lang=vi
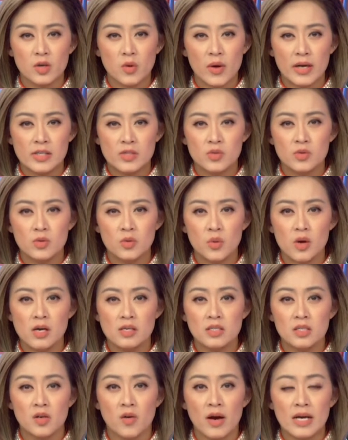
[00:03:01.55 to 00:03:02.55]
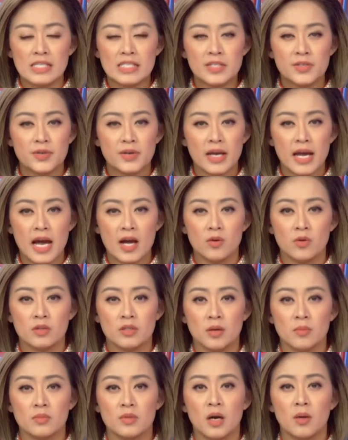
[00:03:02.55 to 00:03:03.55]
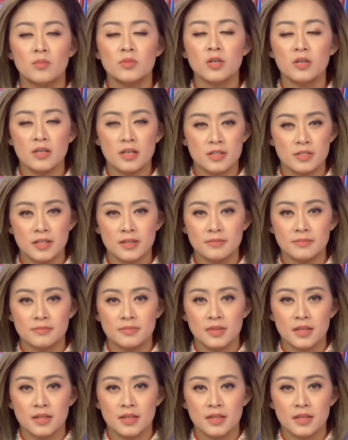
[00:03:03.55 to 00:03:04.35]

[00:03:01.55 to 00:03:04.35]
hoạch rút quân ra khỏi Syria của Tổng thống Donald Trump.